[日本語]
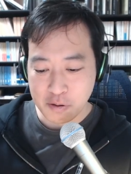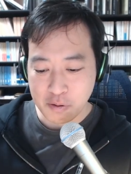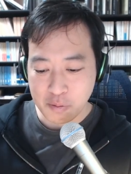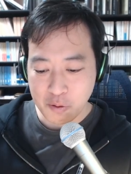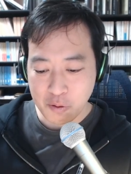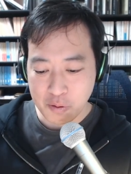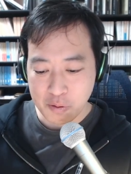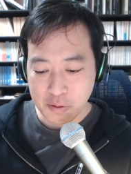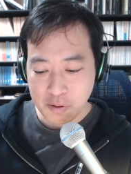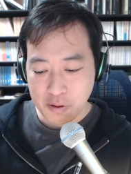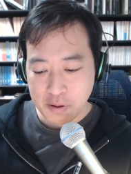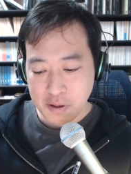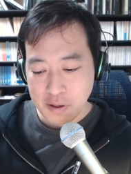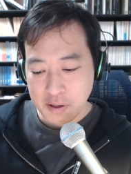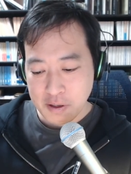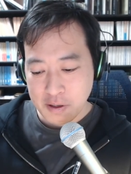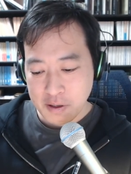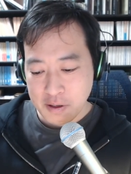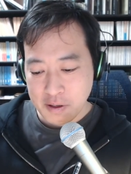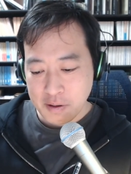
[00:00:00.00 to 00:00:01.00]
も、
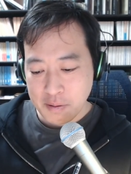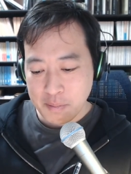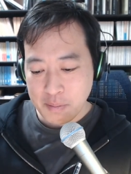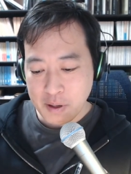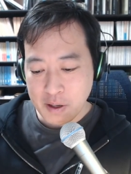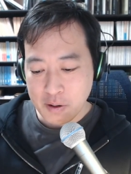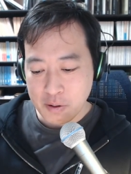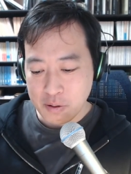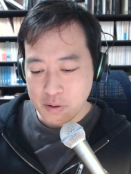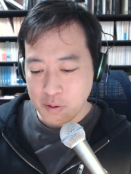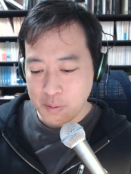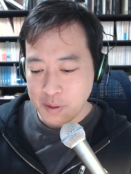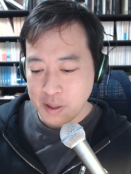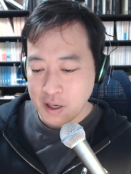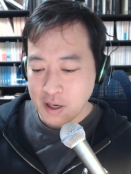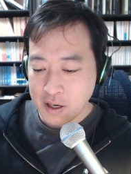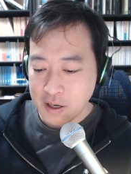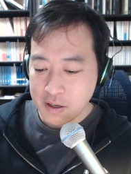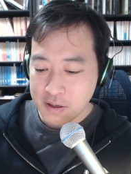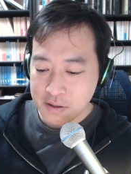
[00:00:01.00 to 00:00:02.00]
まあ読み
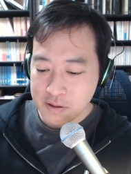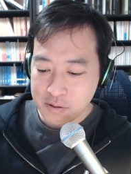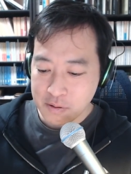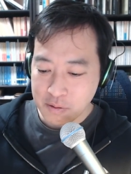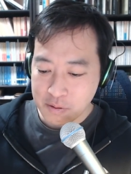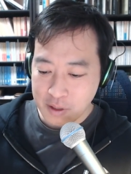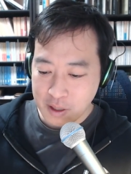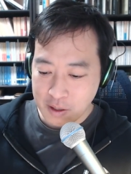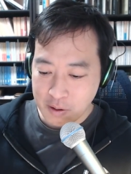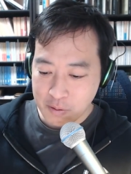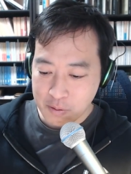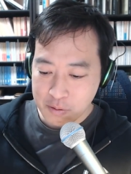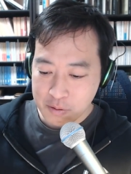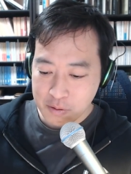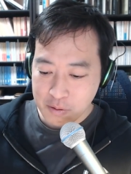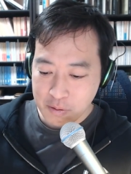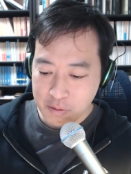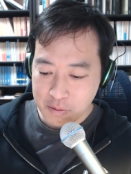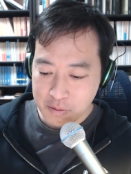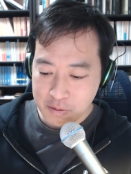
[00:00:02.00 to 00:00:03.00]
返すとね、本
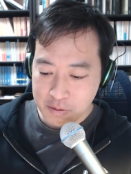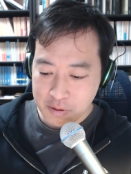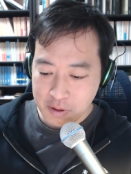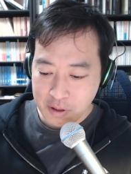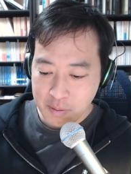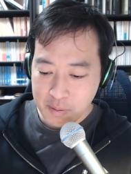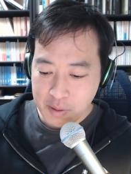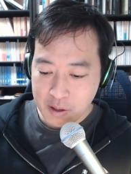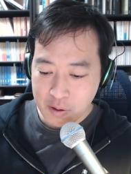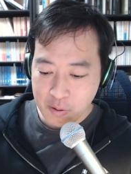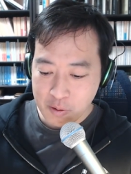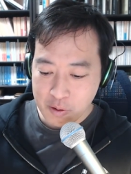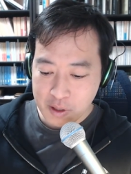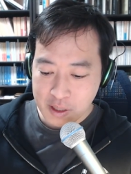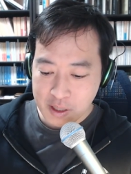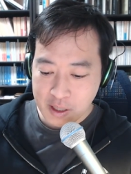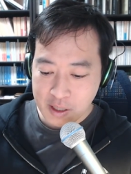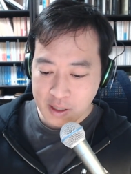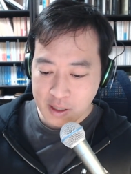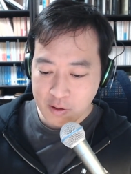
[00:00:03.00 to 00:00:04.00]
当今こ
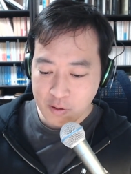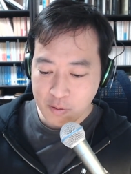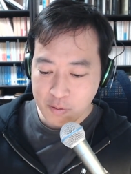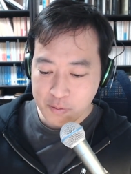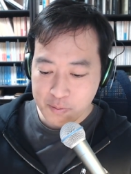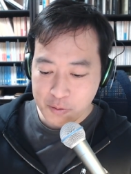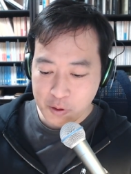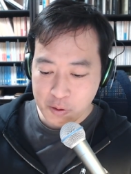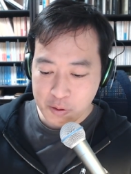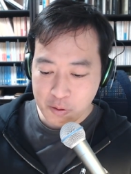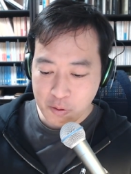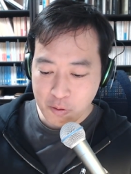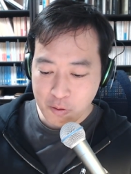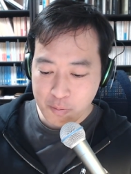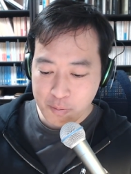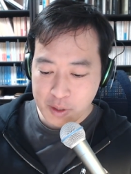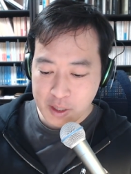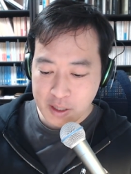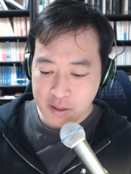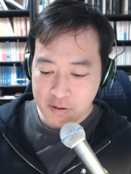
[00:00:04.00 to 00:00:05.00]
れでね、この
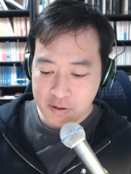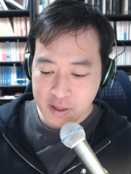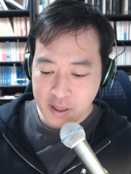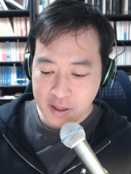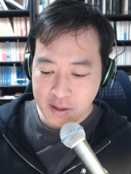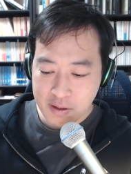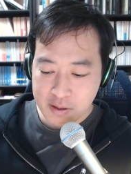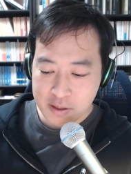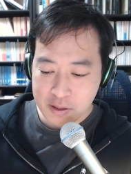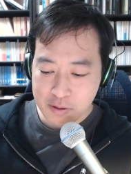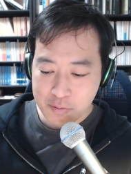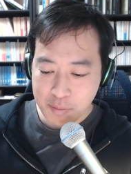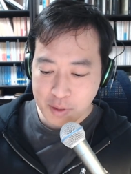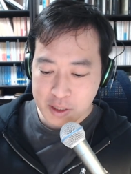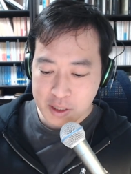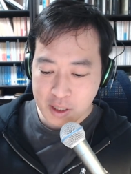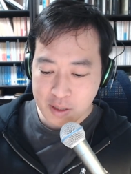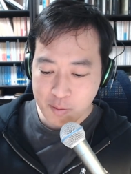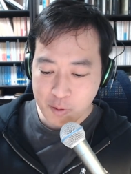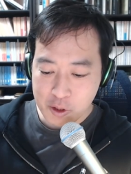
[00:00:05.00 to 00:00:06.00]
オープニングで出
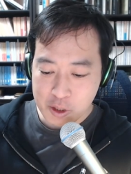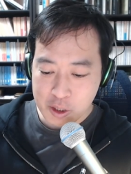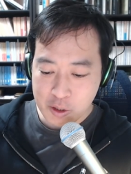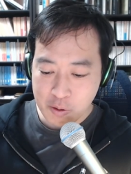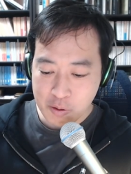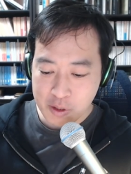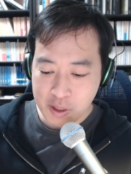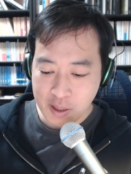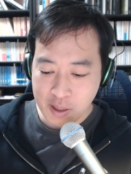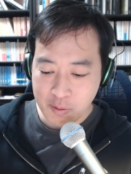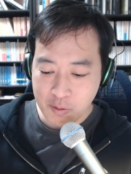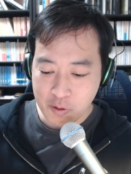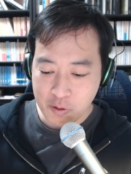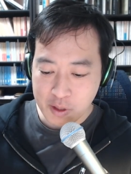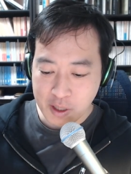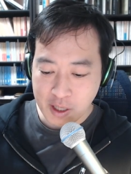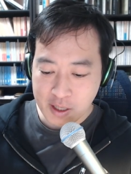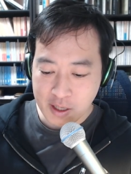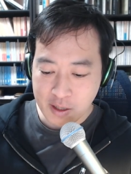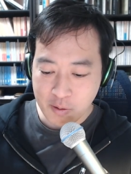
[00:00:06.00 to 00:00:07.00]
版社に持ち込んだらも
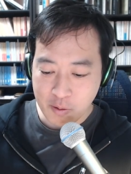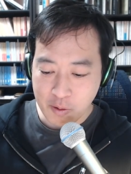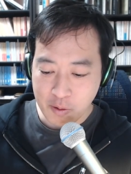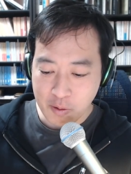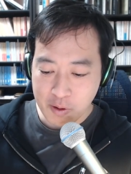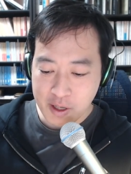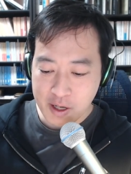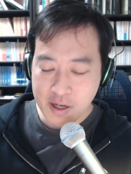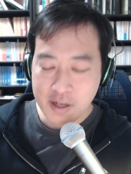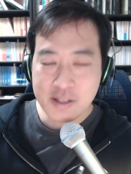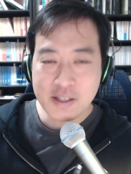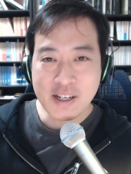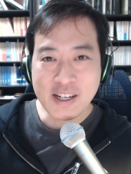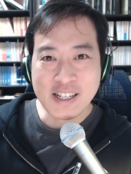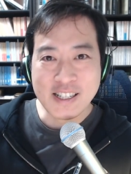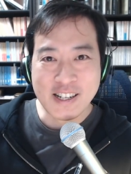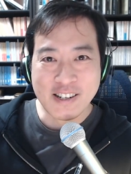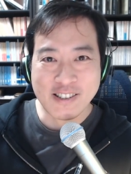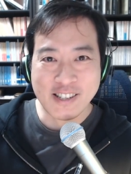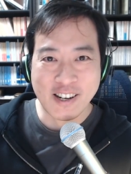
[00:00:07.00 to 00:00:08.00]
うなんかこう追い返され
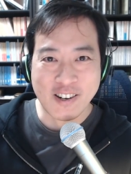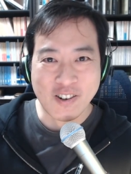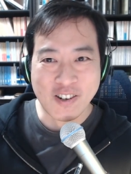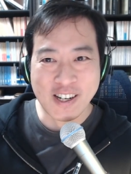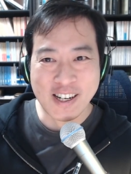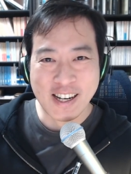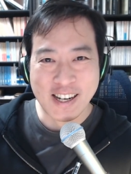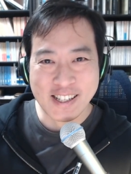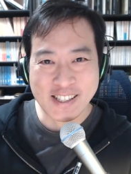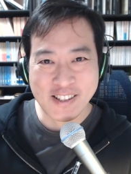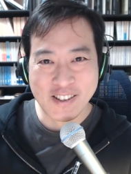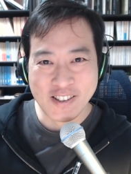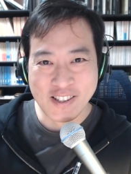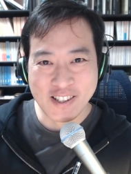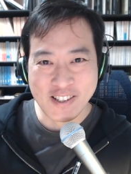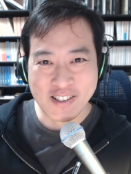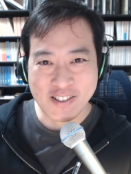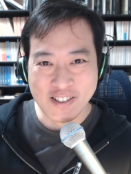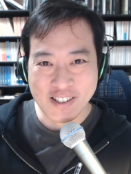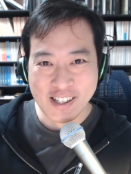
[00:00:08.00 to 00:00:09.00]
ちゃうだろうなとい
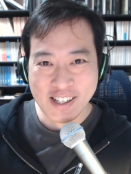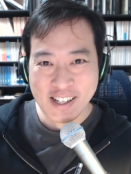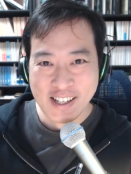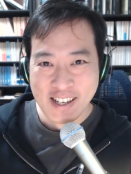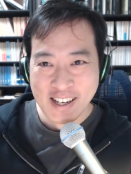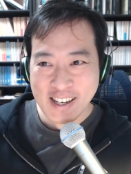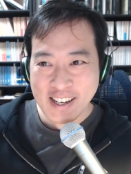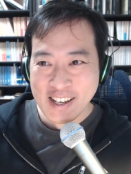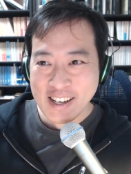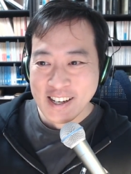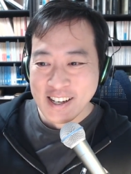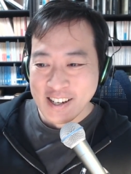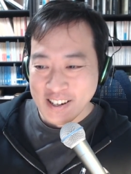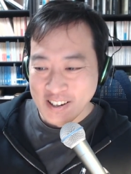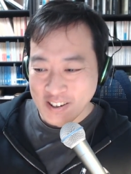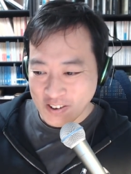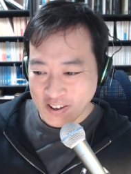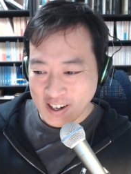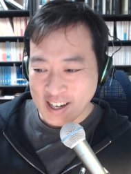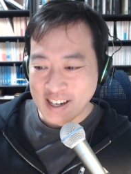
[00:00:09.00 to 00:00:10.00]
う
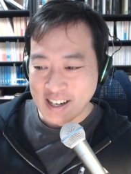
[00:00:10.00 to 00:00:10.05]
のが、